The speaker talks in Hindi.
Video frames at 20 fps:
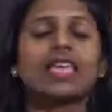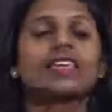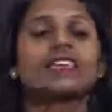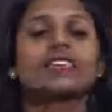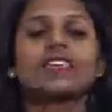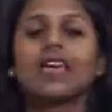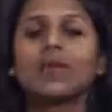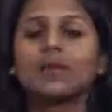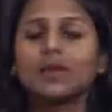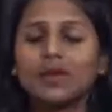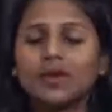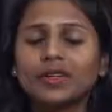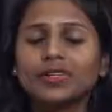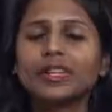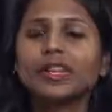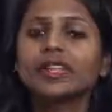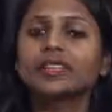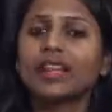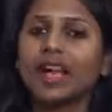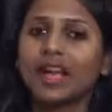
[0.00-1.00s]
यह भी
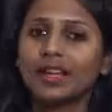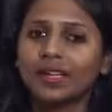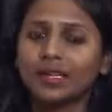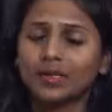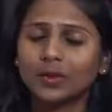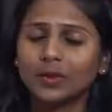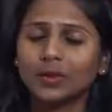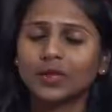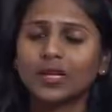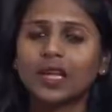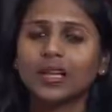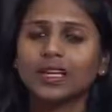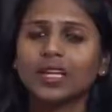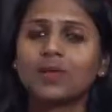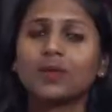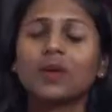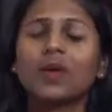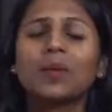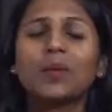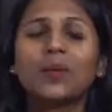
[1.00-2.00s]
उनके दाने दूर करने
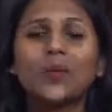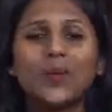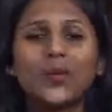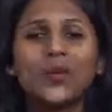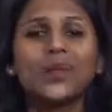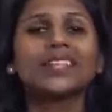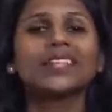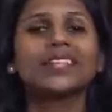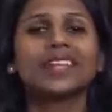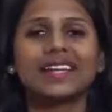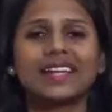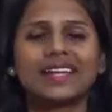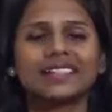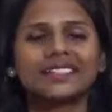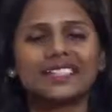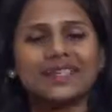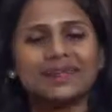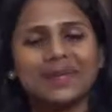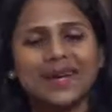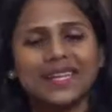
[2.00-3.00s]
में पूरी तरह
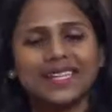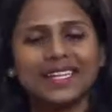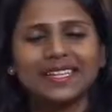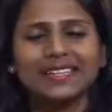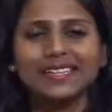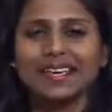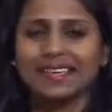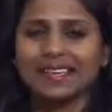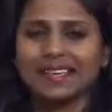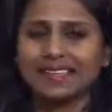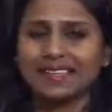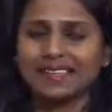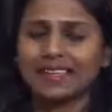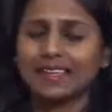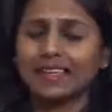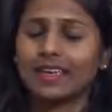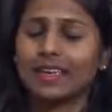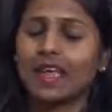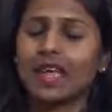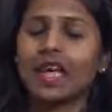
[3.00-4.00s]
से मदद करेगी